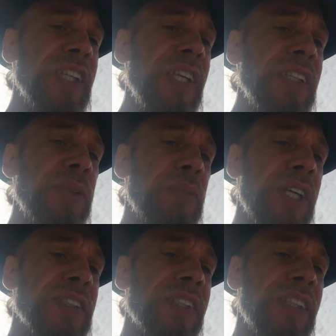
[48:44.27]
gegen die
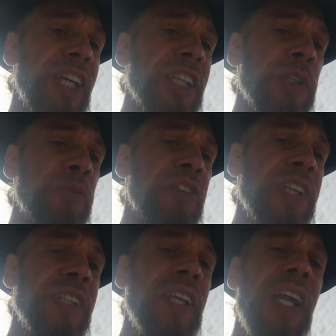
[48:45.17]

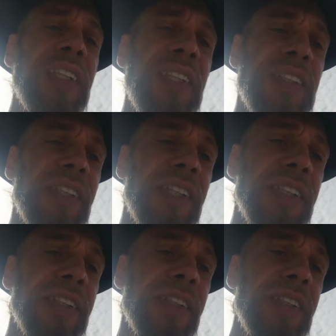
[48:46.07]
Maskentragepflicht angezeigt.